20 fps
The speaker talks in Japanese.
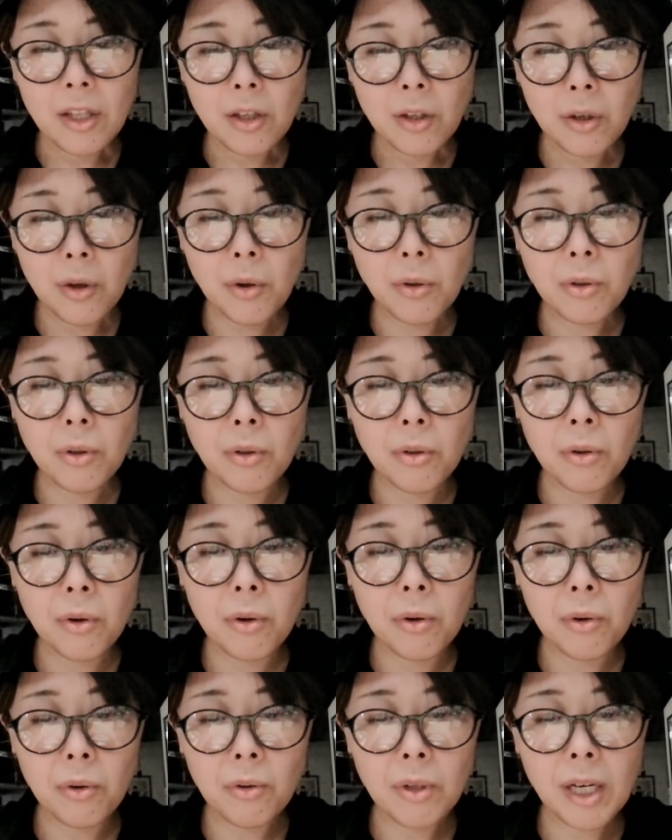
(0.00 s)
京都
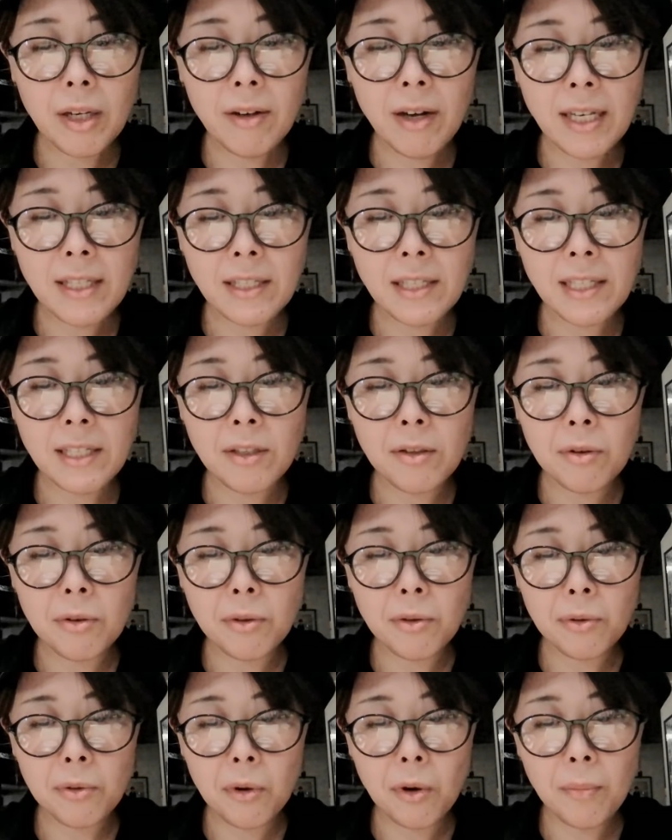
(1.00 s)
の音楽発信の
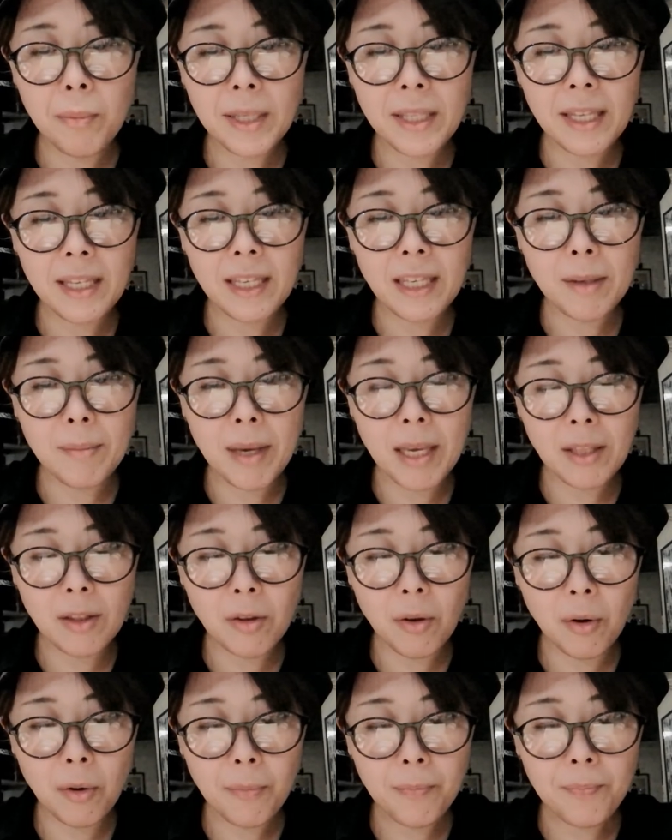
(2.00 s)
思考場的
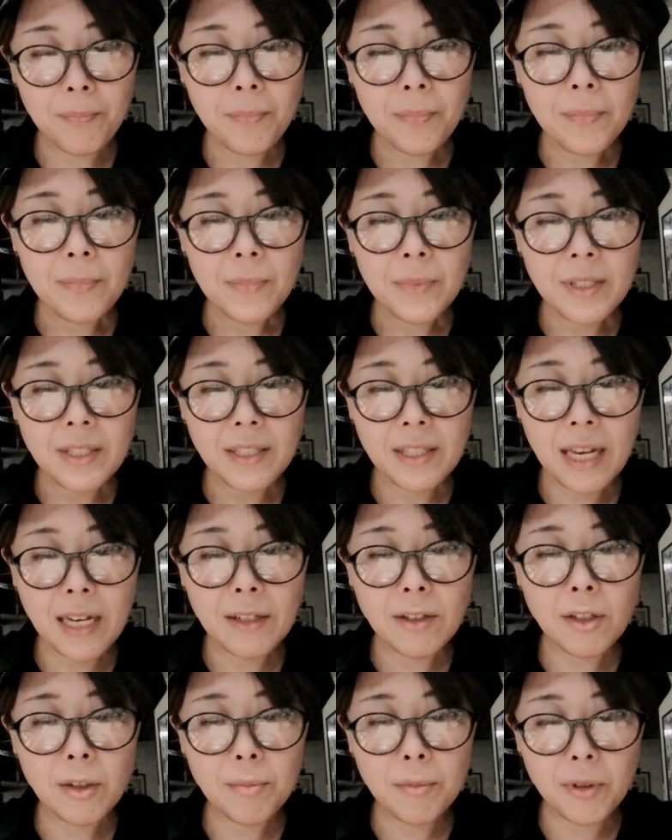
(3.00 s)
イベント、
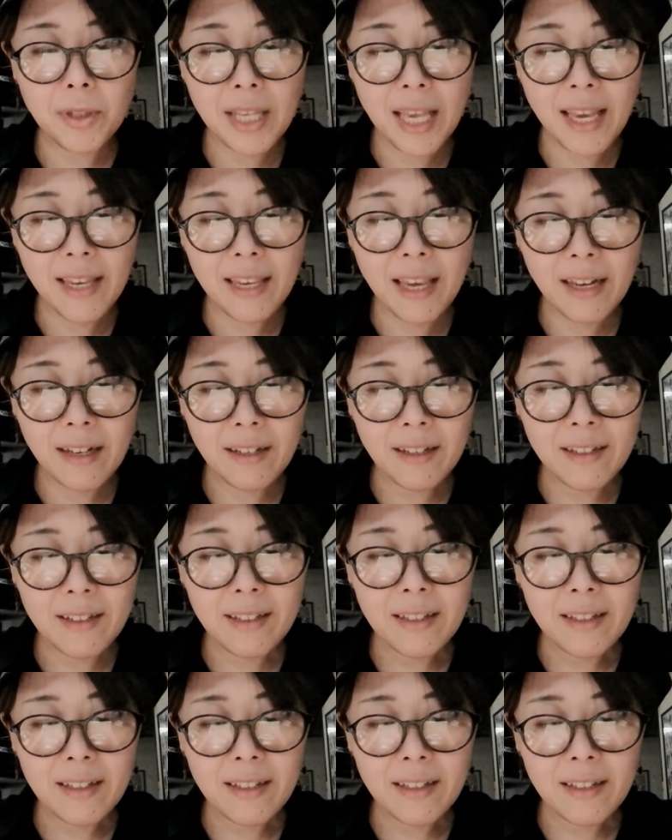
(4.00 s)
ジャンル無制限、